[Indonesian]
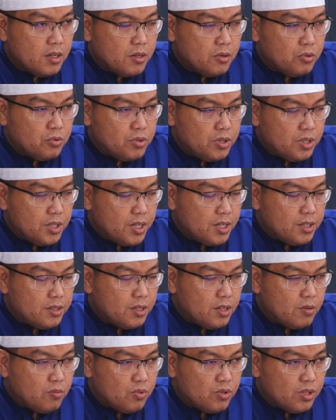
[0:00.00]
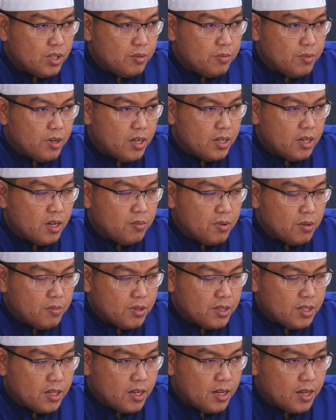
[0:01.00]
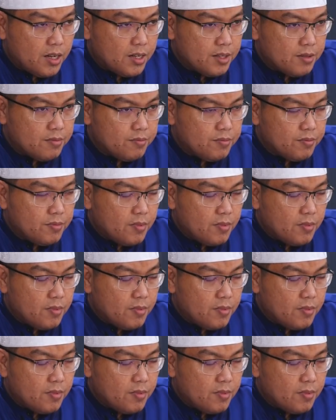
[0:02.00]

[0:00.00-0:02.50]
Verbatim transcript: ujian dan musibah dan permasalahan.